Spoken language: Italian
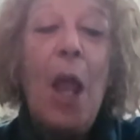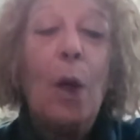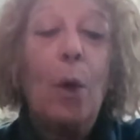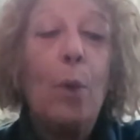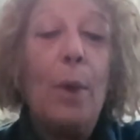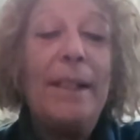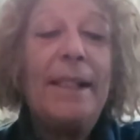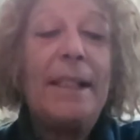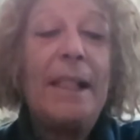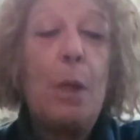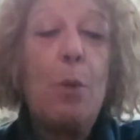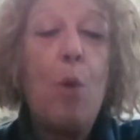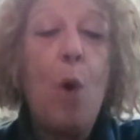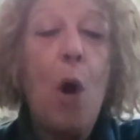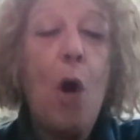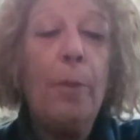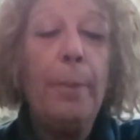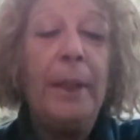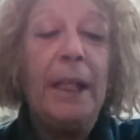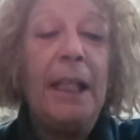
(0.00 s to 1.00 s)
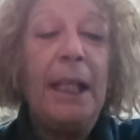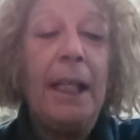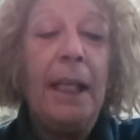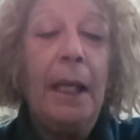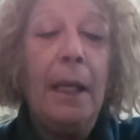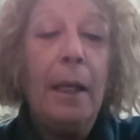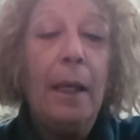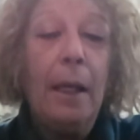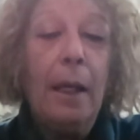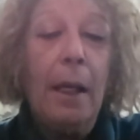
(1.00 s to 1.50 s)
Questi uomini,
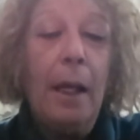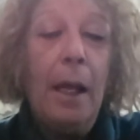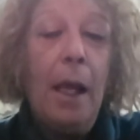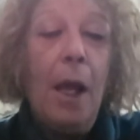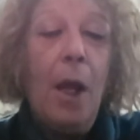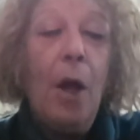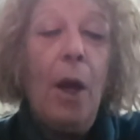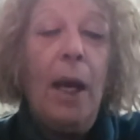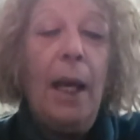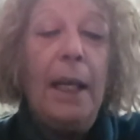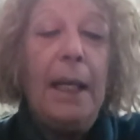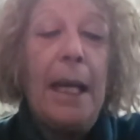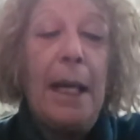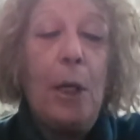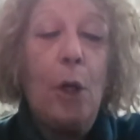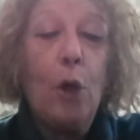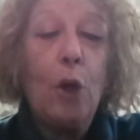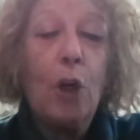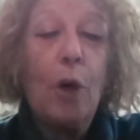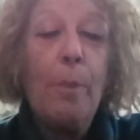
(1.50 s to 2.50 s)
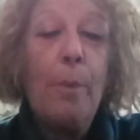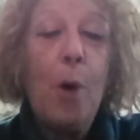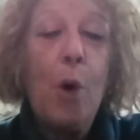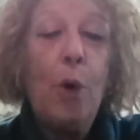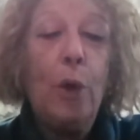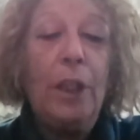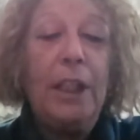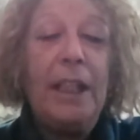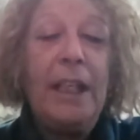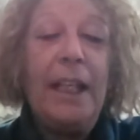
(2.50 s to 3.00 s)
le loro
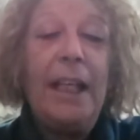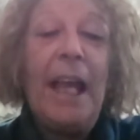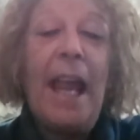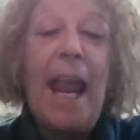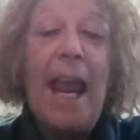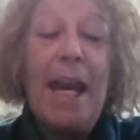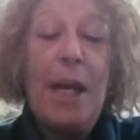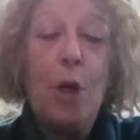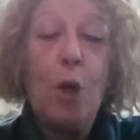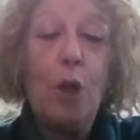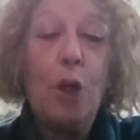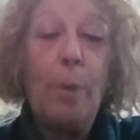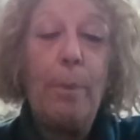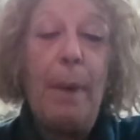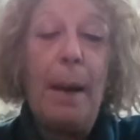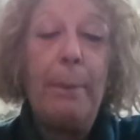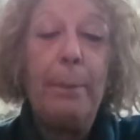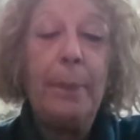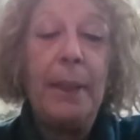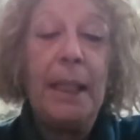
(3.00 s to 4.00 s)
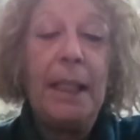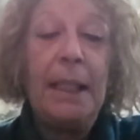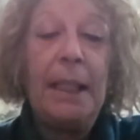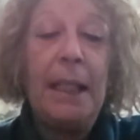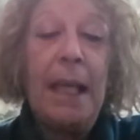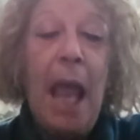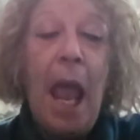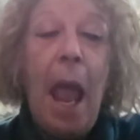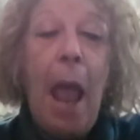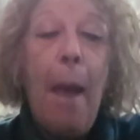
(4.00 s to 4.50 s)
mogli e i loro
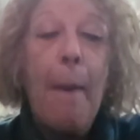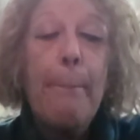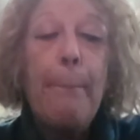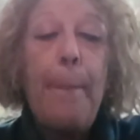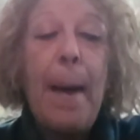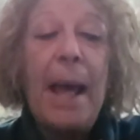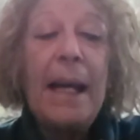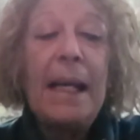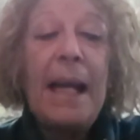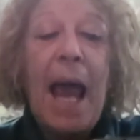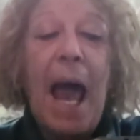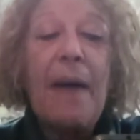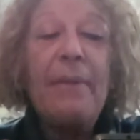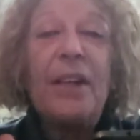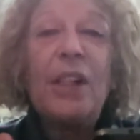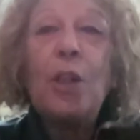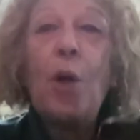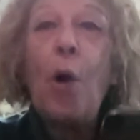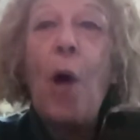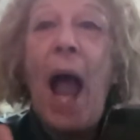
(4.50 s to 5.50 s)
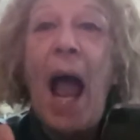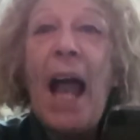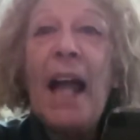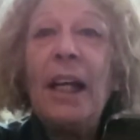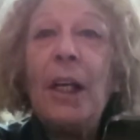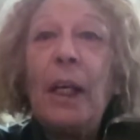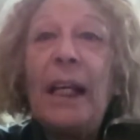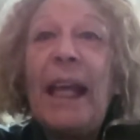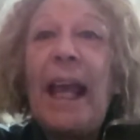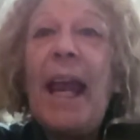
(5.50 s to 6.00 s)
bambini parlavano
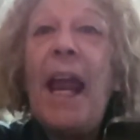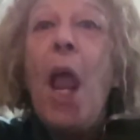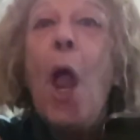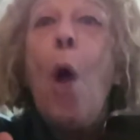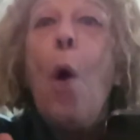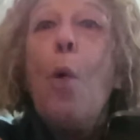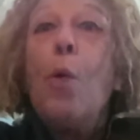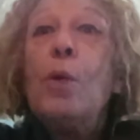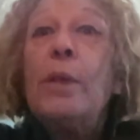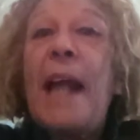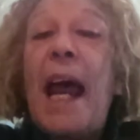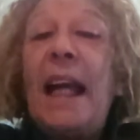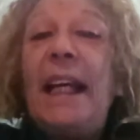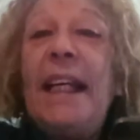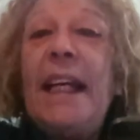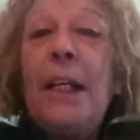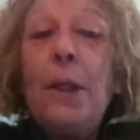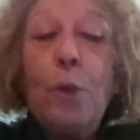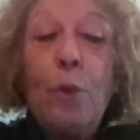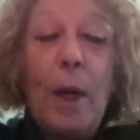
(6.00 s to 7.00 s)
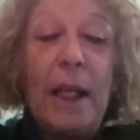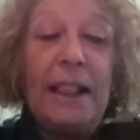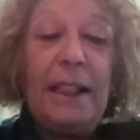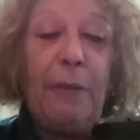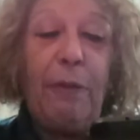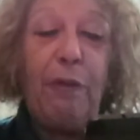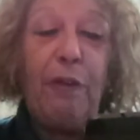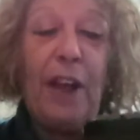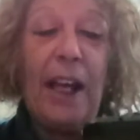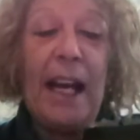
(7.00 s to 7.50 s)
anche una lingua
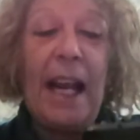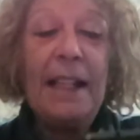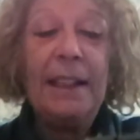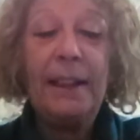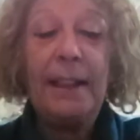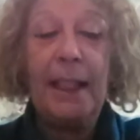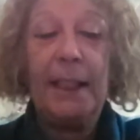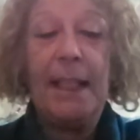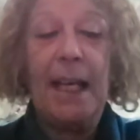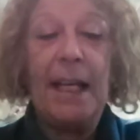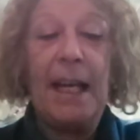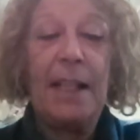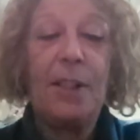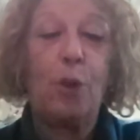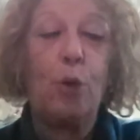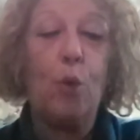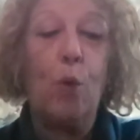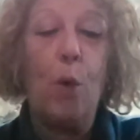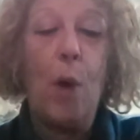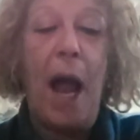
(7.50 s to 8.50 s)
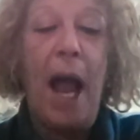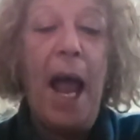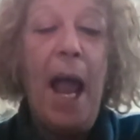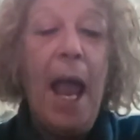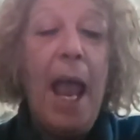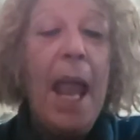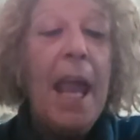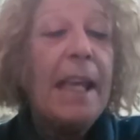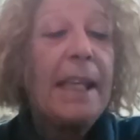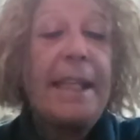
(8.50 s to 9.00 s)
differente dalla sua,
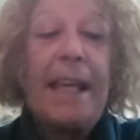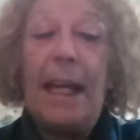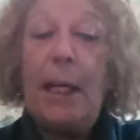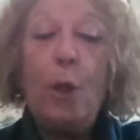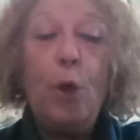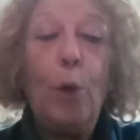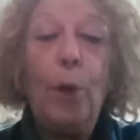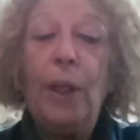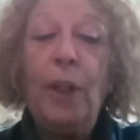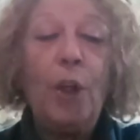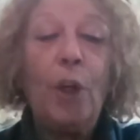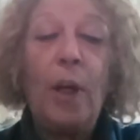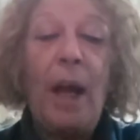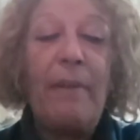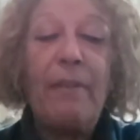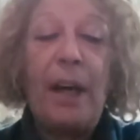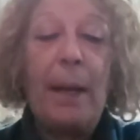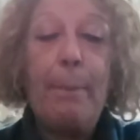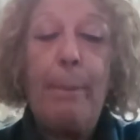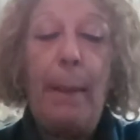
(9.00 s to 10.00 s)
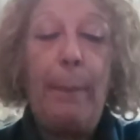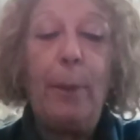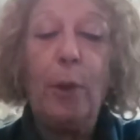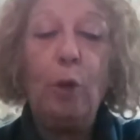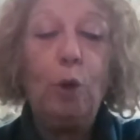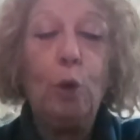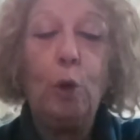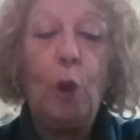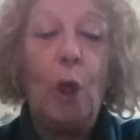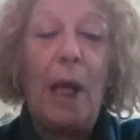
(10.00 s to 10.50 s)
che lui non avrebbe
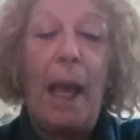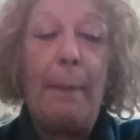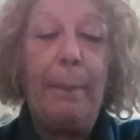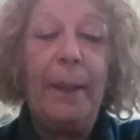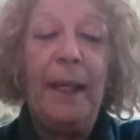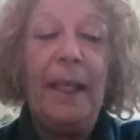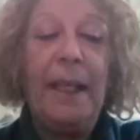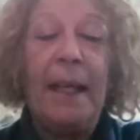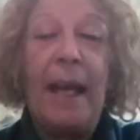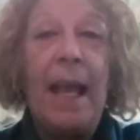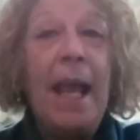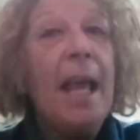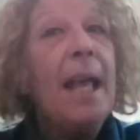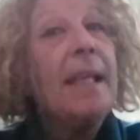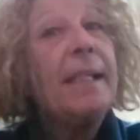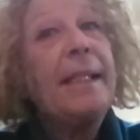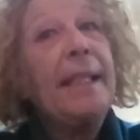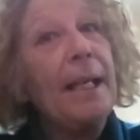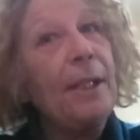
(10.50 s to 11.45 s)
potuto capire se